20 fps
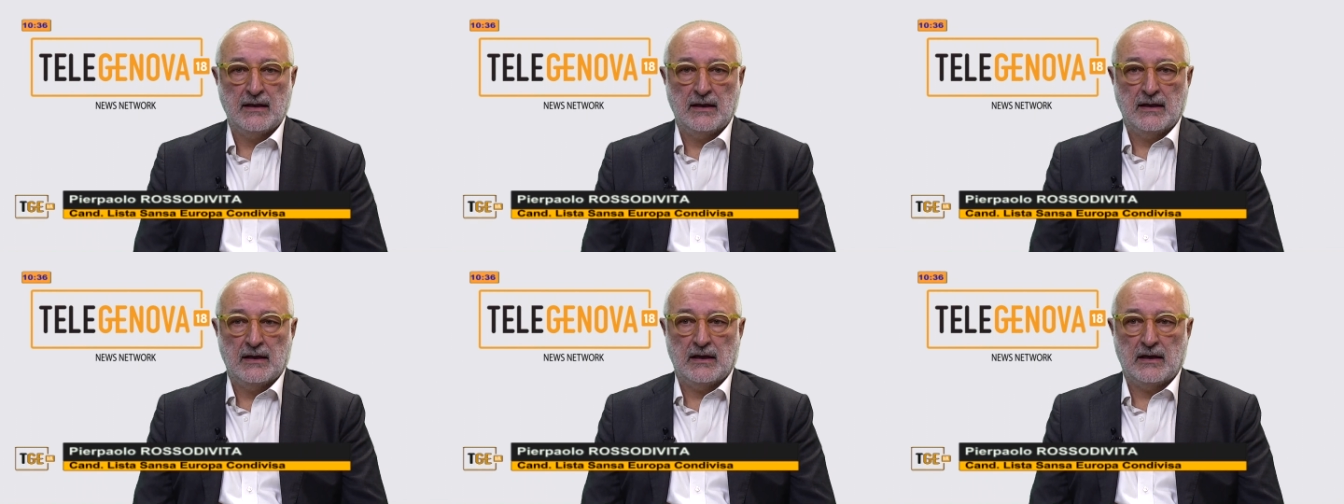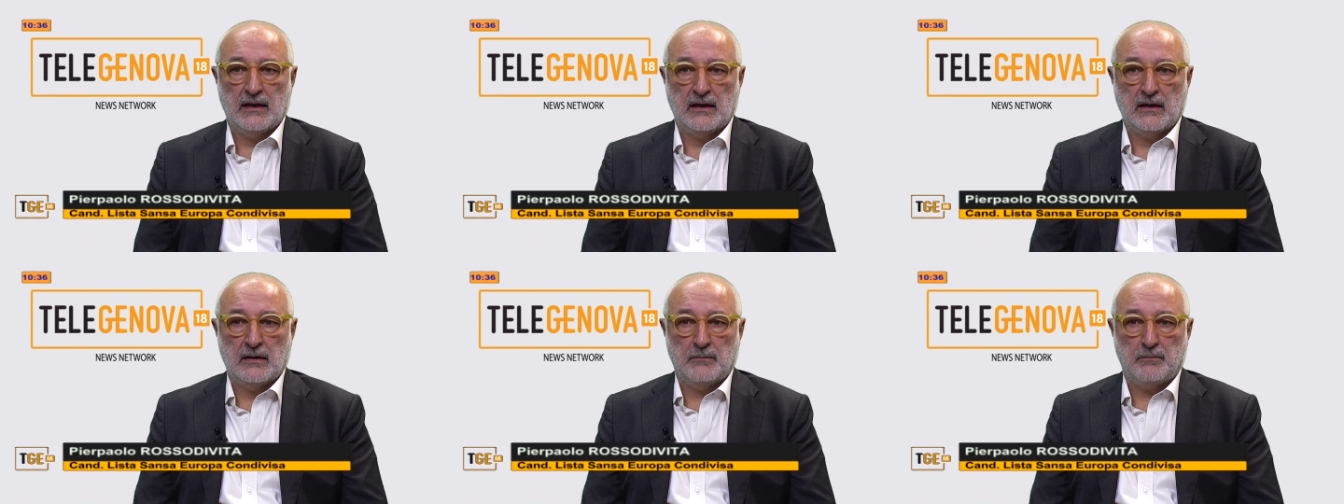
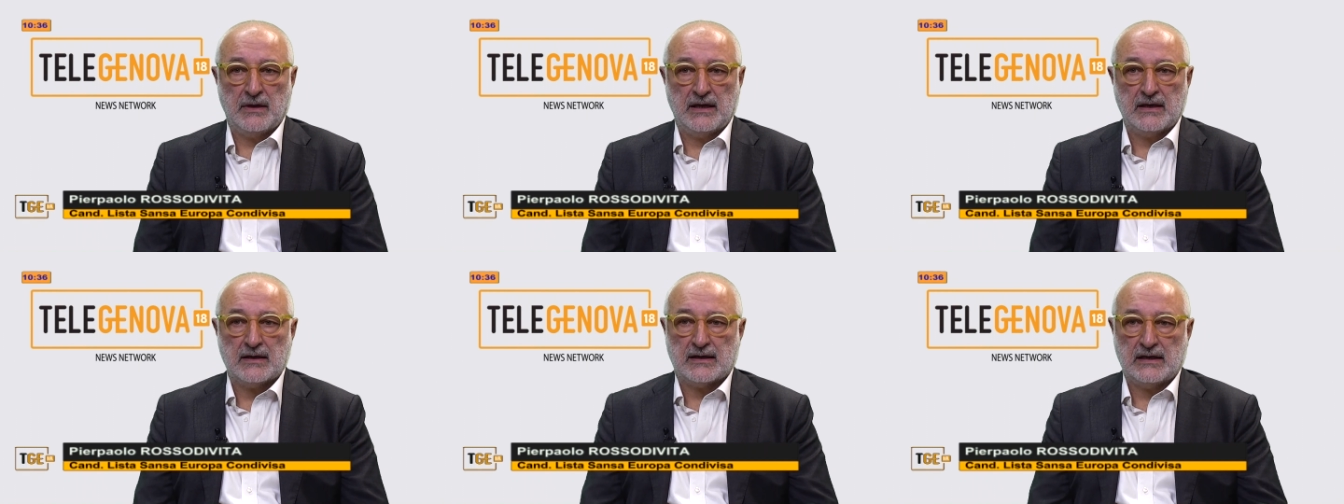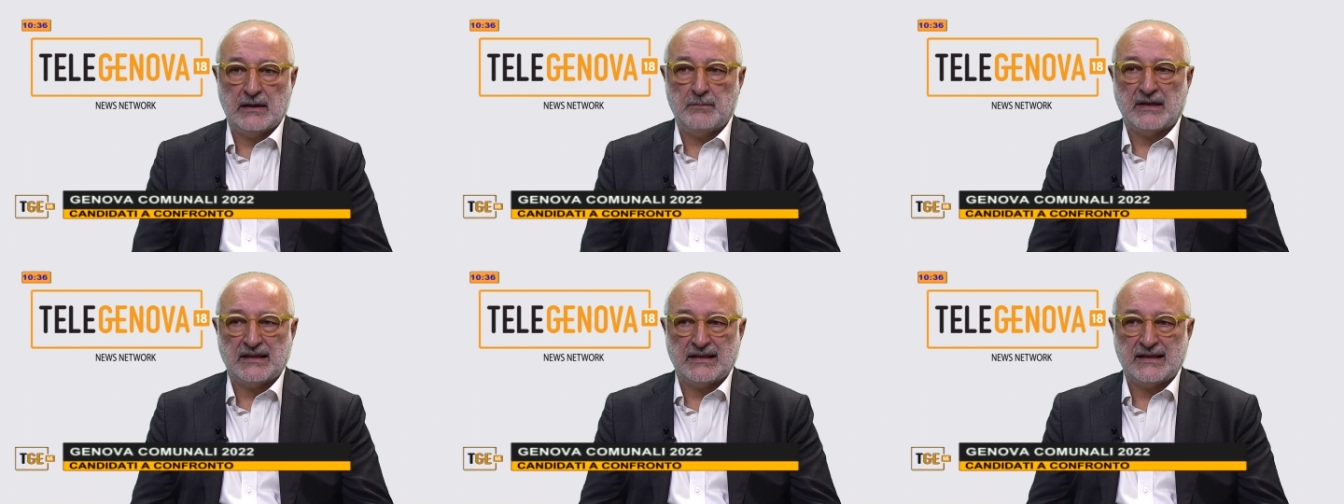eh, per
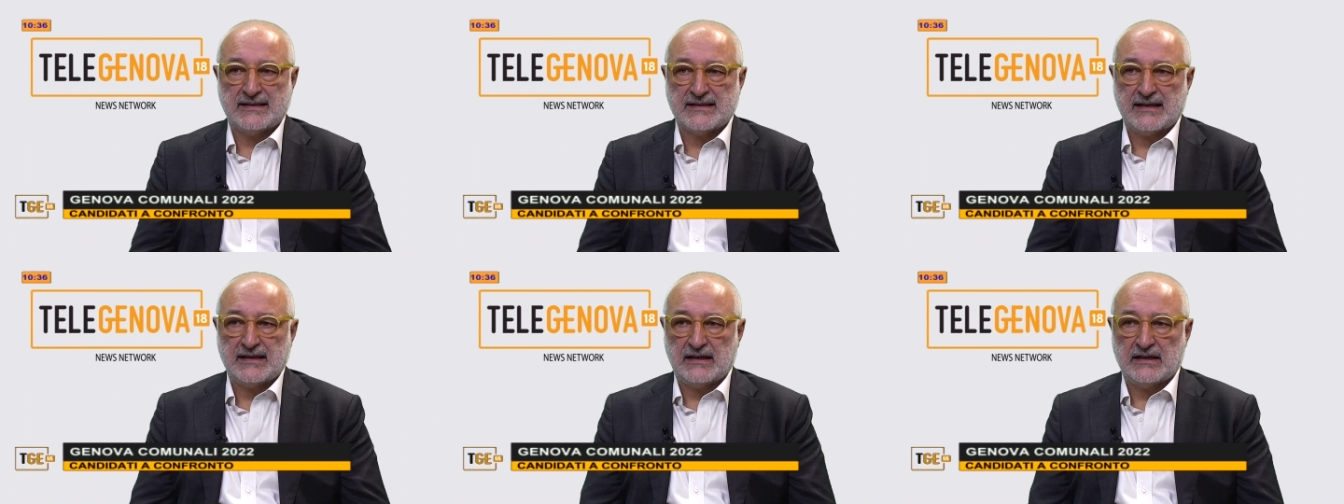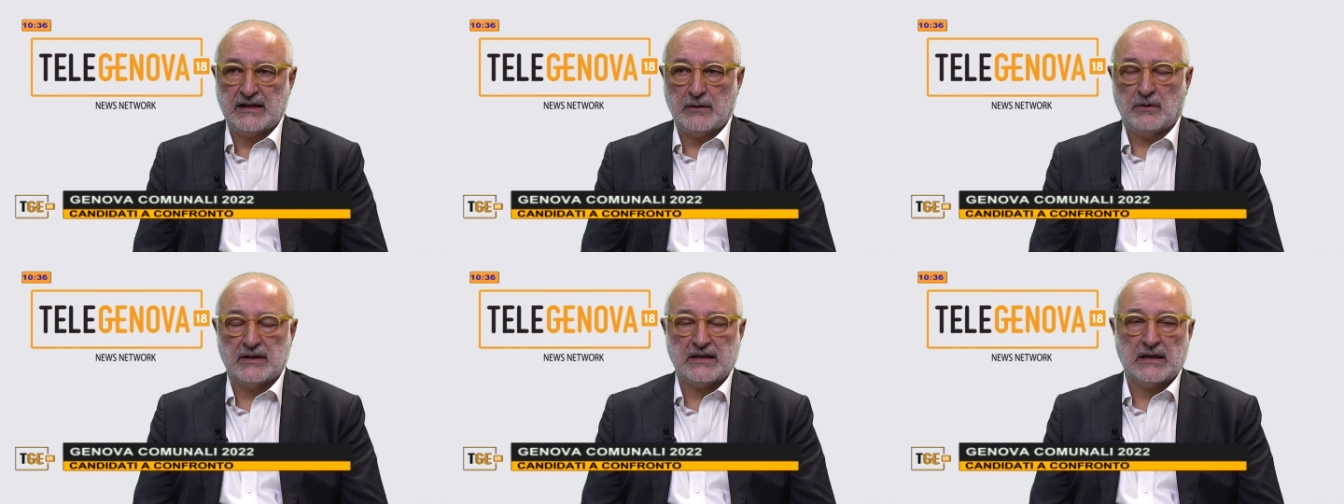climatizzare
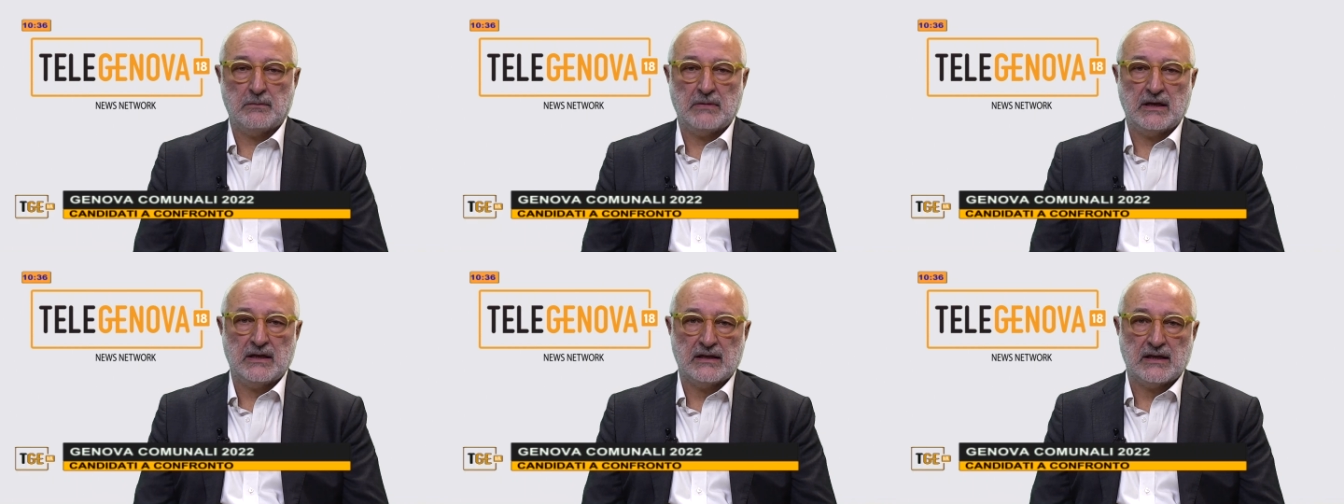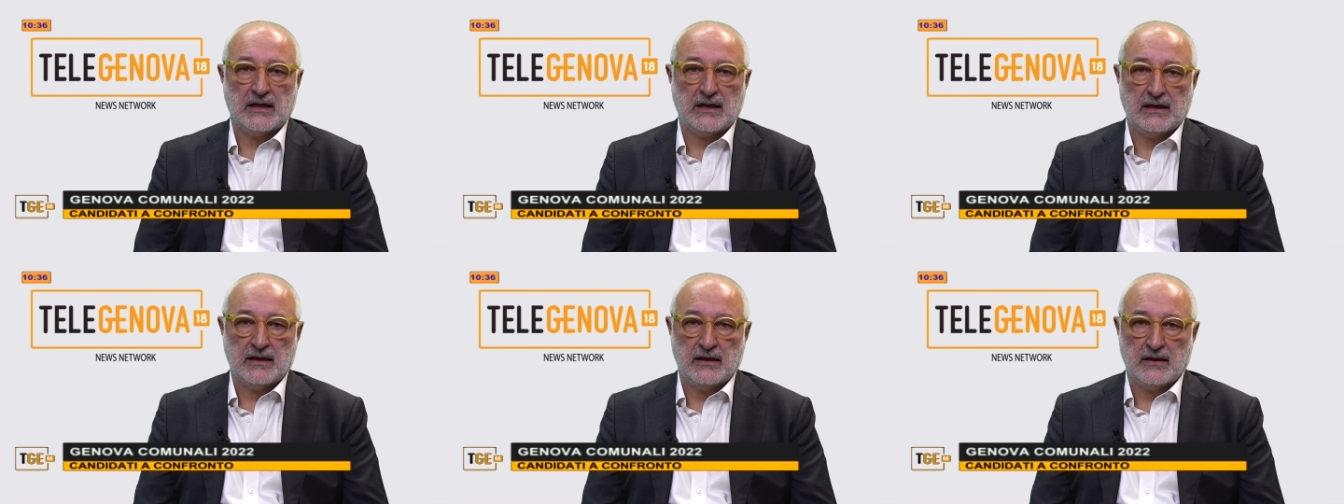
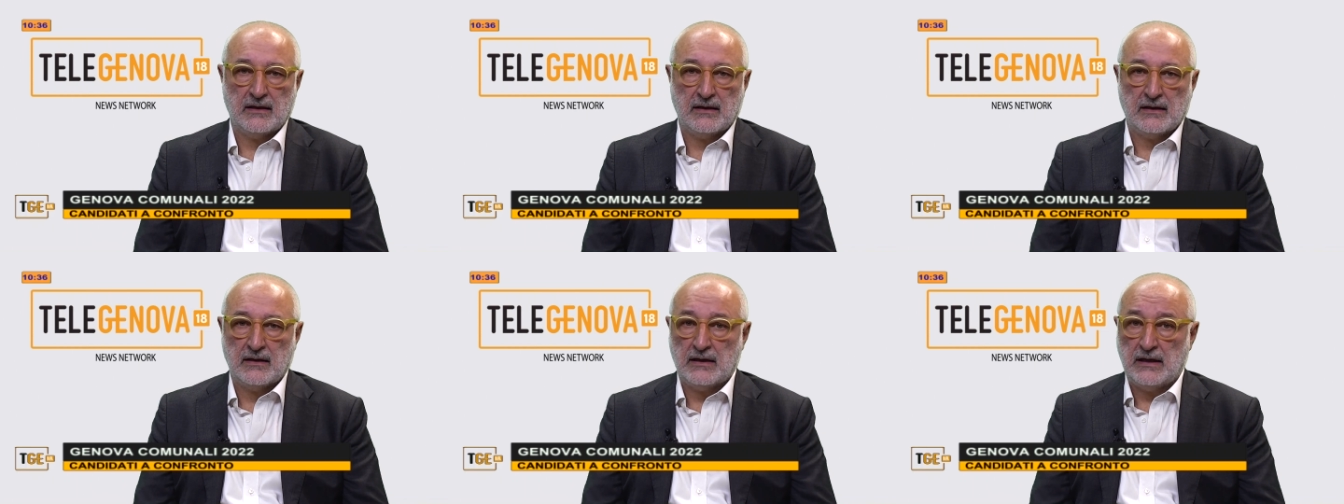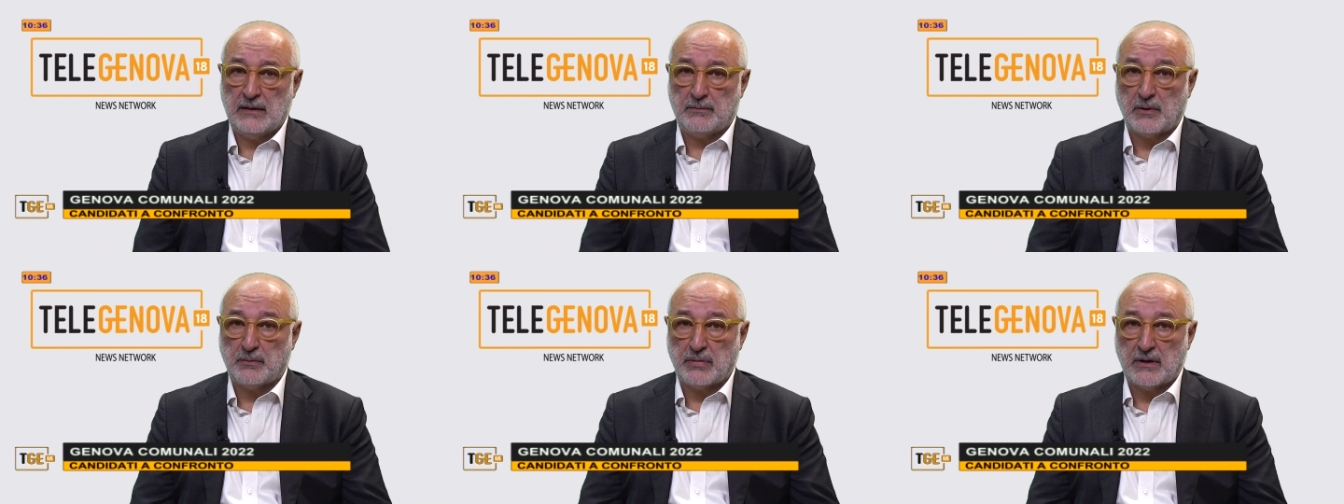adeguatamente eh, le
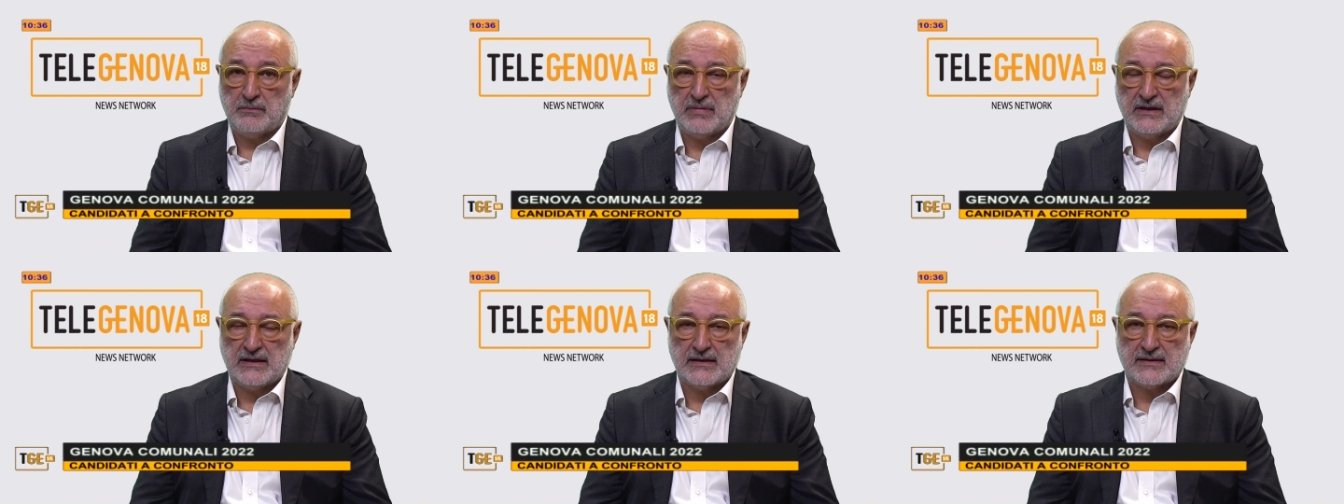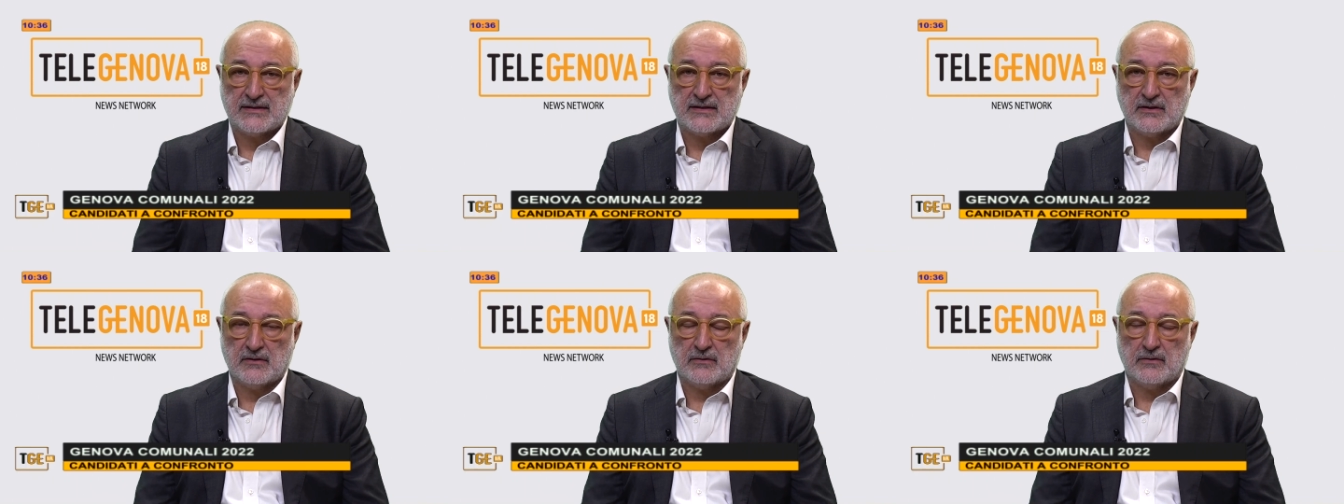proprie
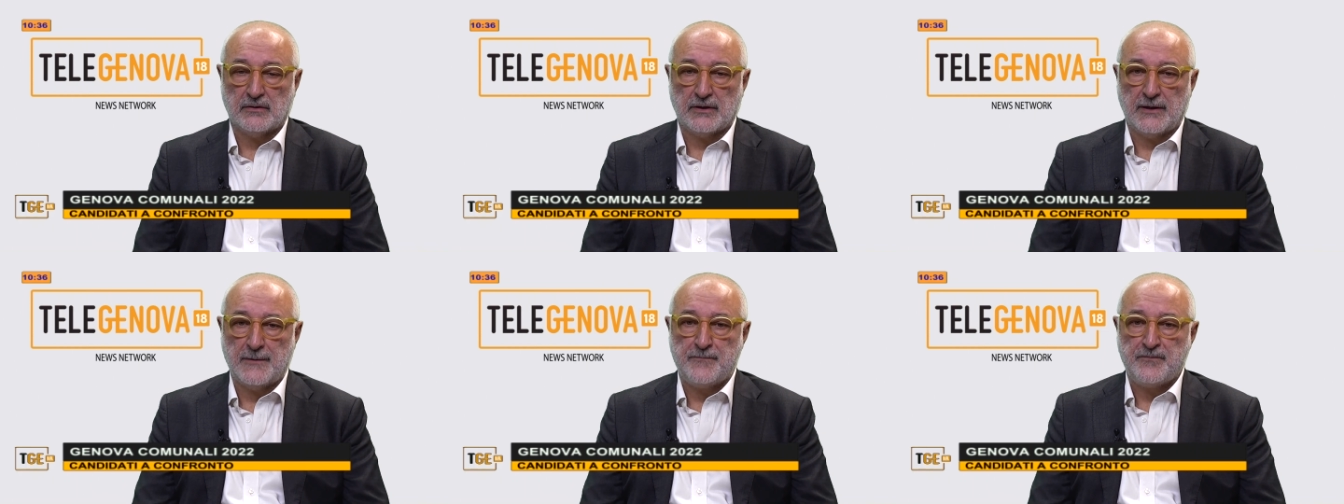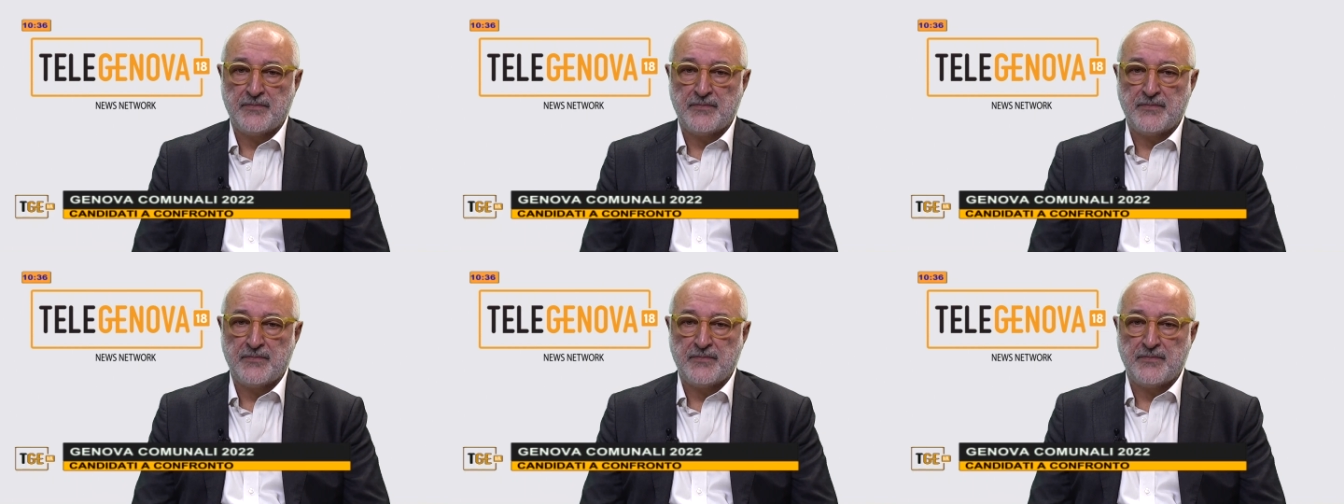abitazioni.